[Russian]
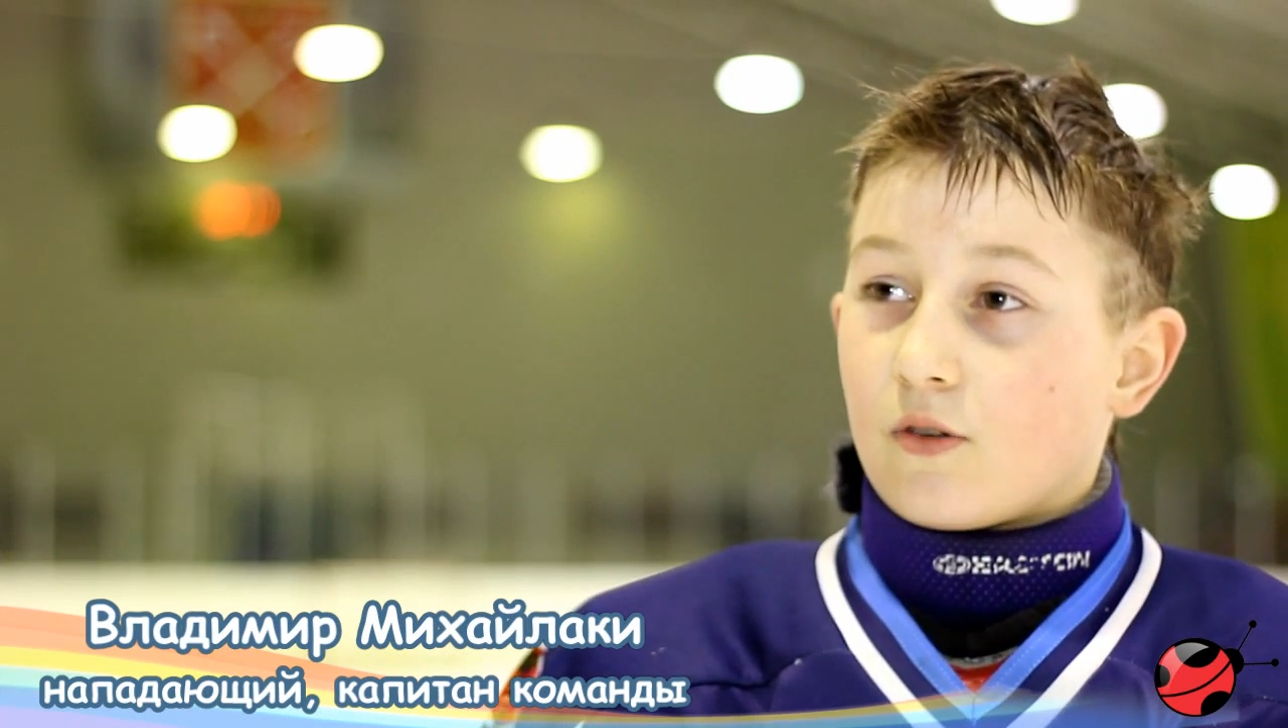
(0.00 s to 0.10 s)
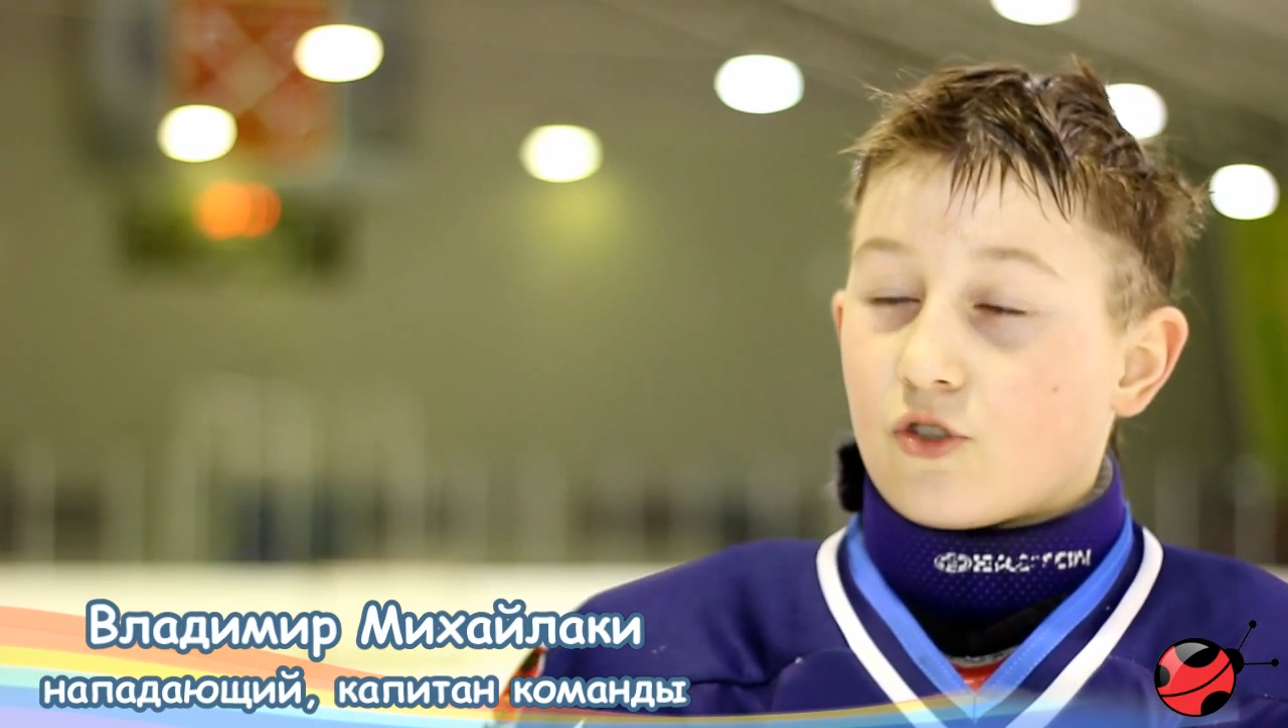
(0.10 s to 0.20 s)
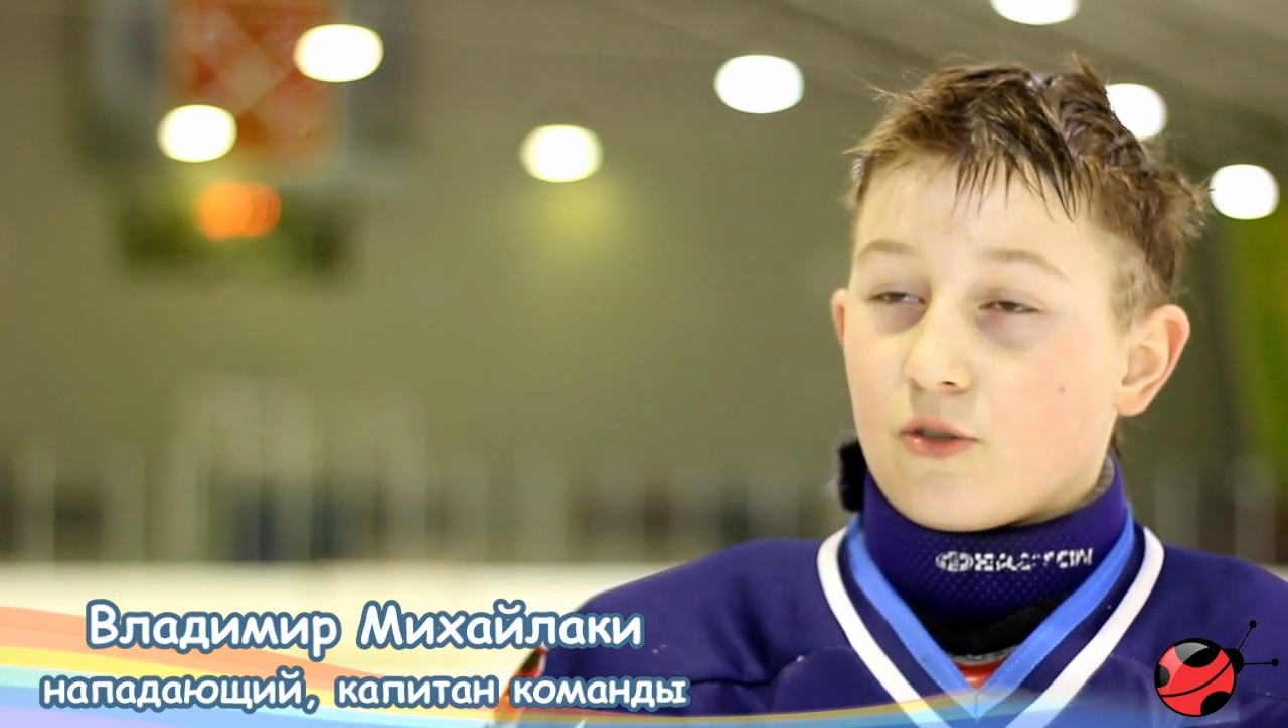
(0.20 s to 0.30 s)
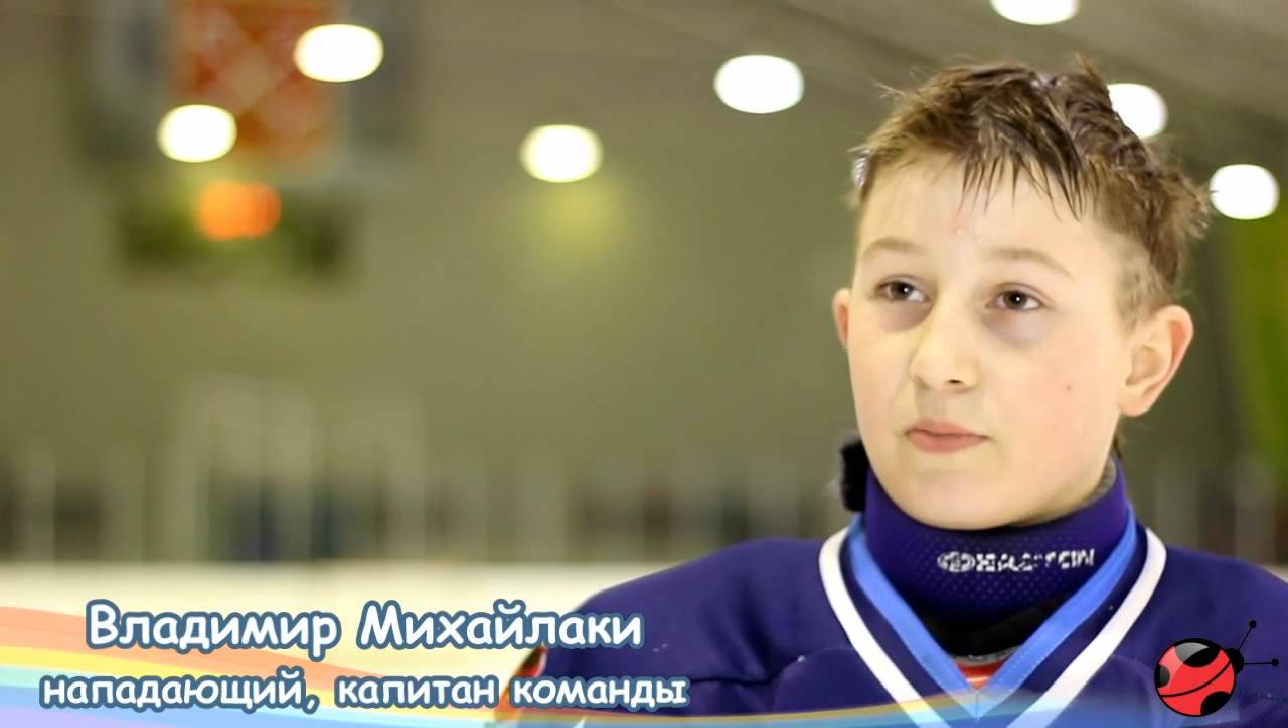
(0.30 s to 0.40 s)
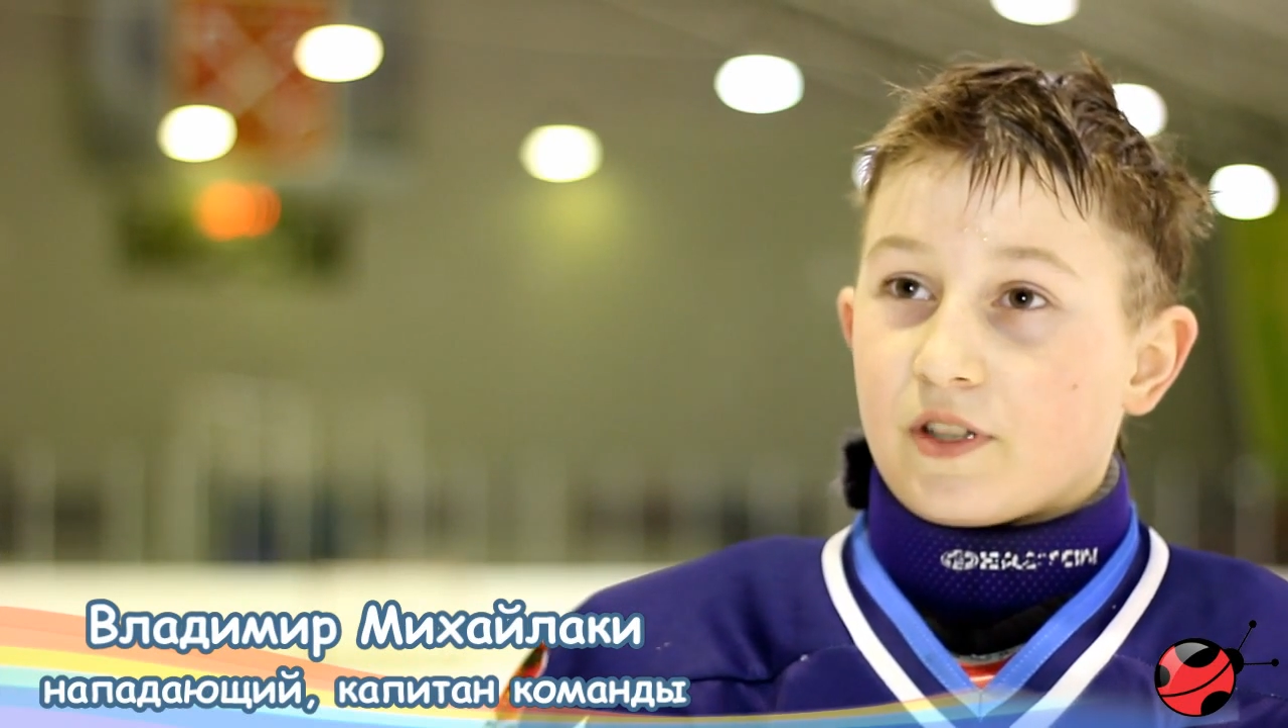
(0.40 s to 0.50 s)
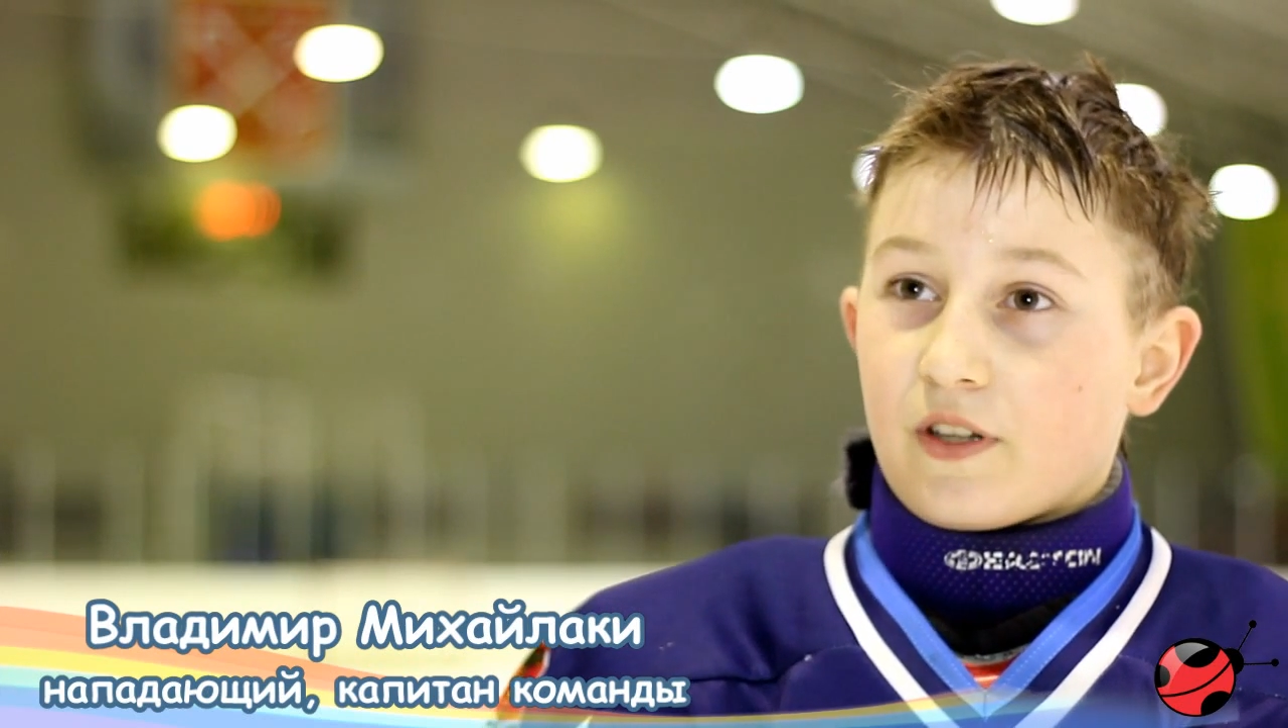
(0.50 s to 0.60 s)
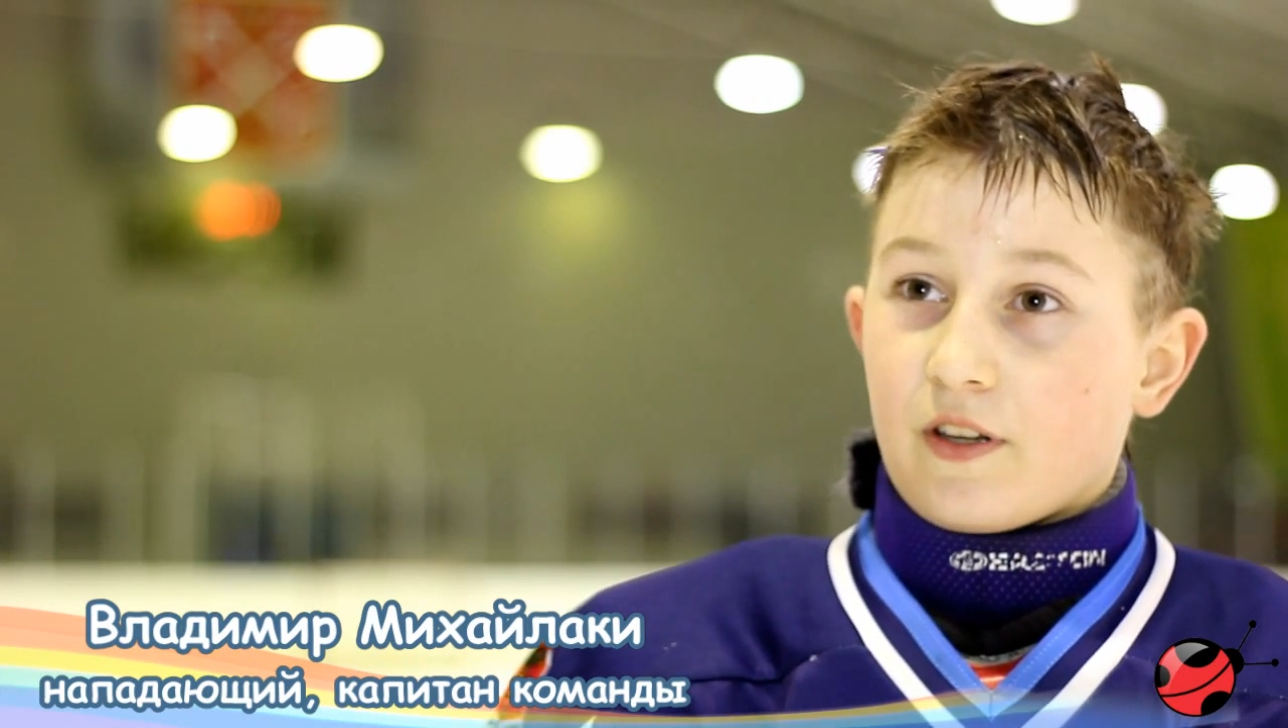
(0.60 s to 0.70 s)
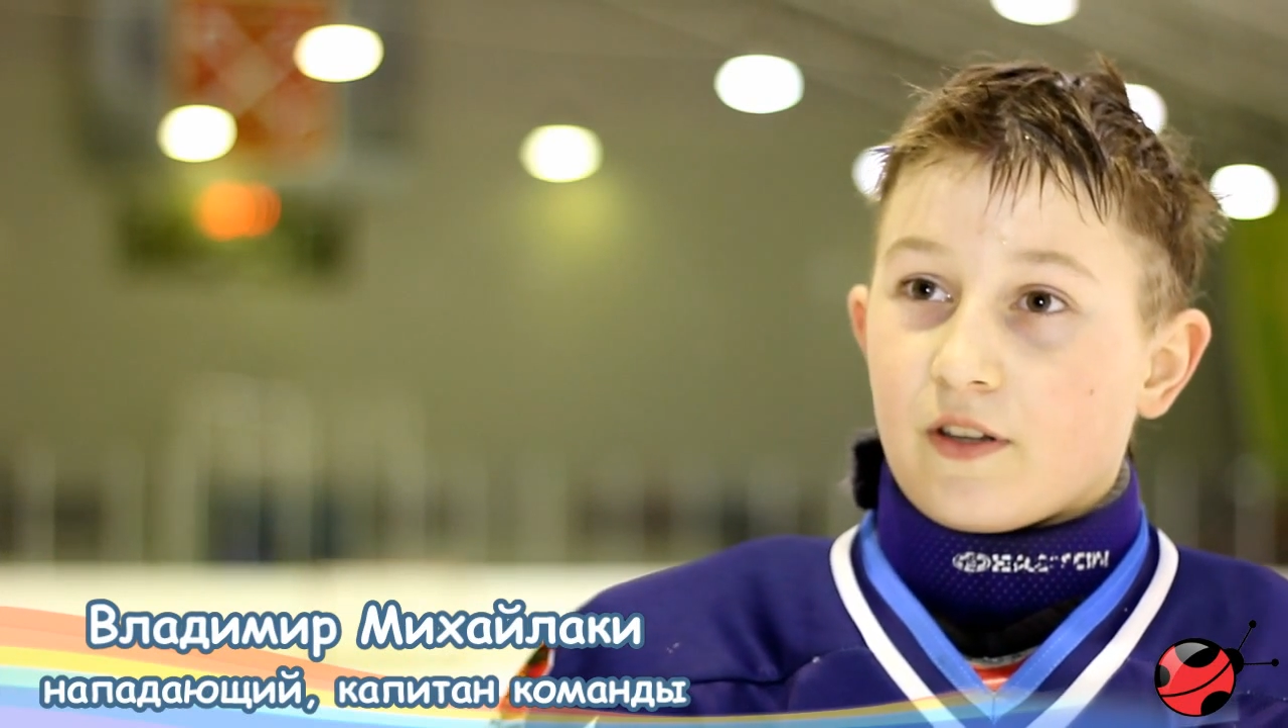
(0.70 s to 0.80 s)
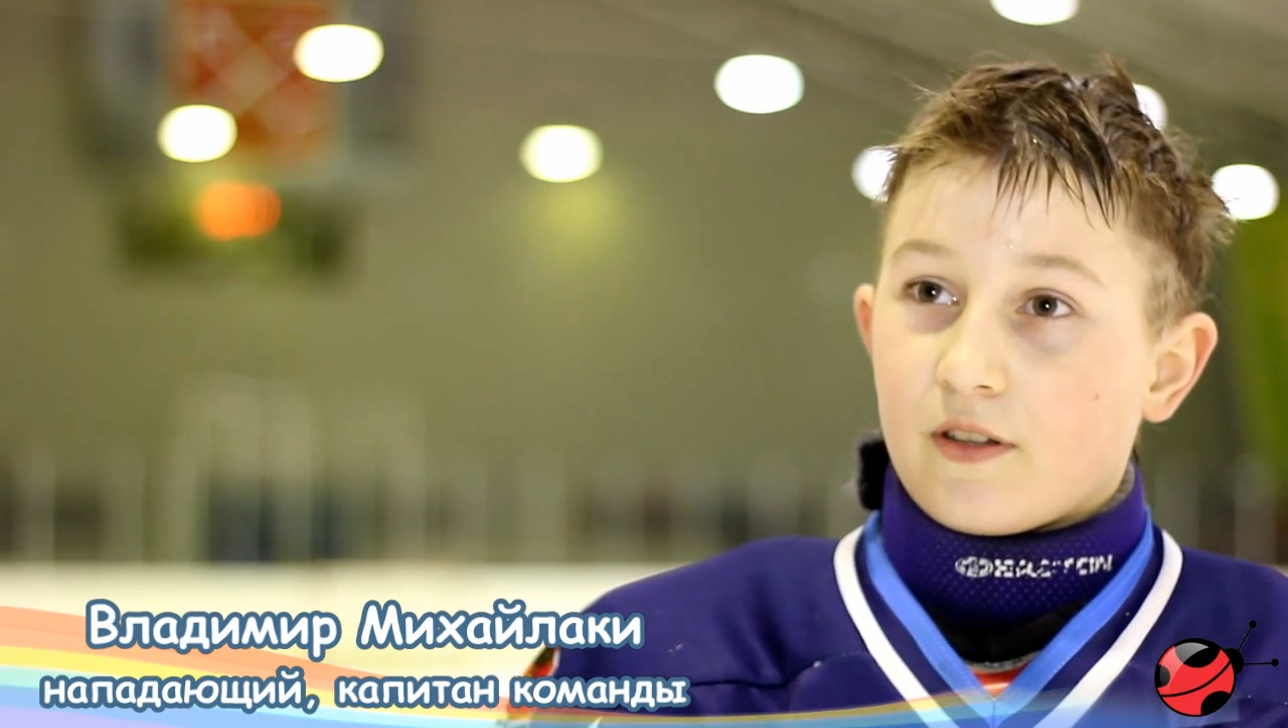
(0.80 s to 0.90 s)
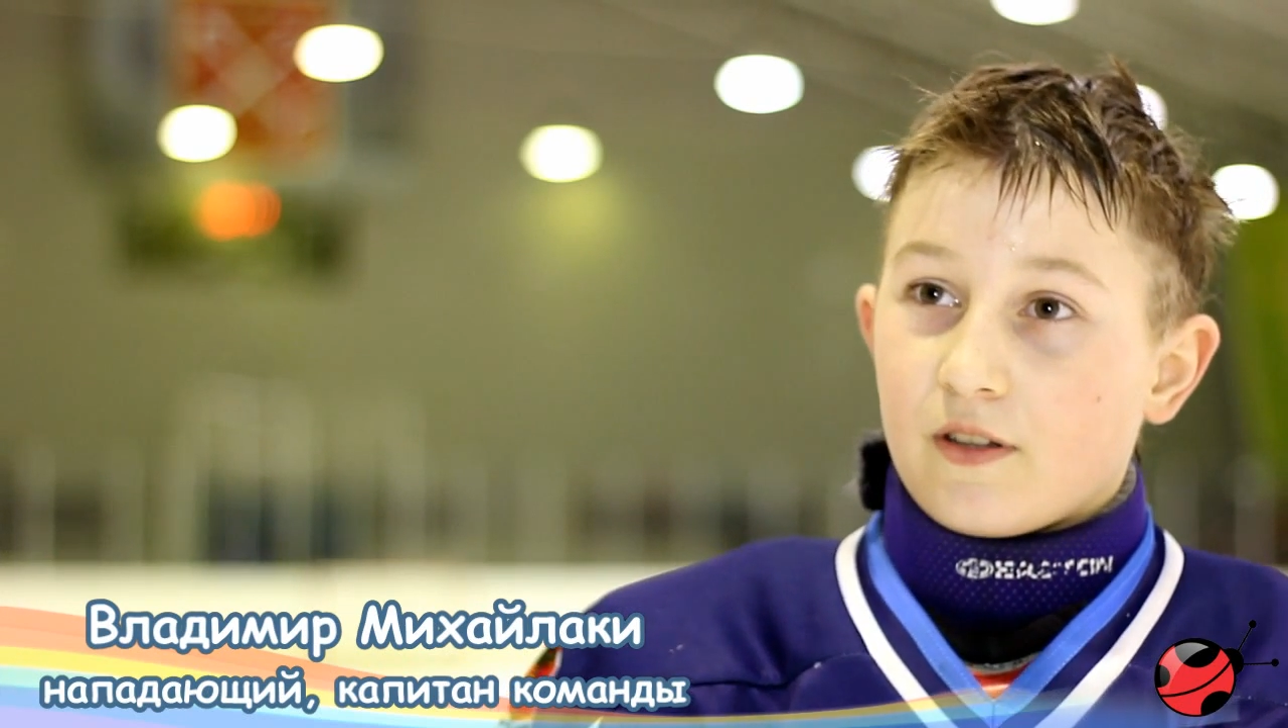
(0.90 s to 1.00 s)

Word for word: очень быстрая.